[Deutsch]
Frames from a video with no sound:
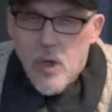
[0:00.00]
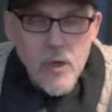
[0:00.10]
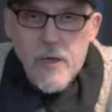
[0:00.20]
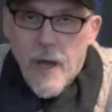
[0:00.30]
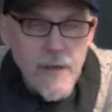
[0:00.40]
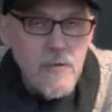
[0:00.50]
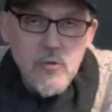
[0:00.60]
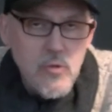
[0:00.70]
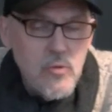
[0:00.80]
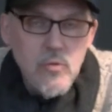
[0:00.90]
sag ich,
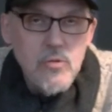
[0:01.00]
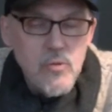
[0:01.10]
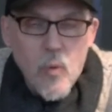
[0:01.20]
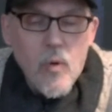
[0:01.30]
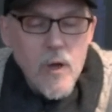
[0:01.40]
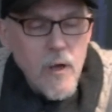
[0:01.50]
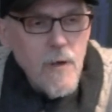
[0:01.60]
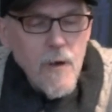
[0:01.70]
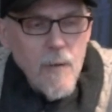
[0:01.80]
hängt, ist okay,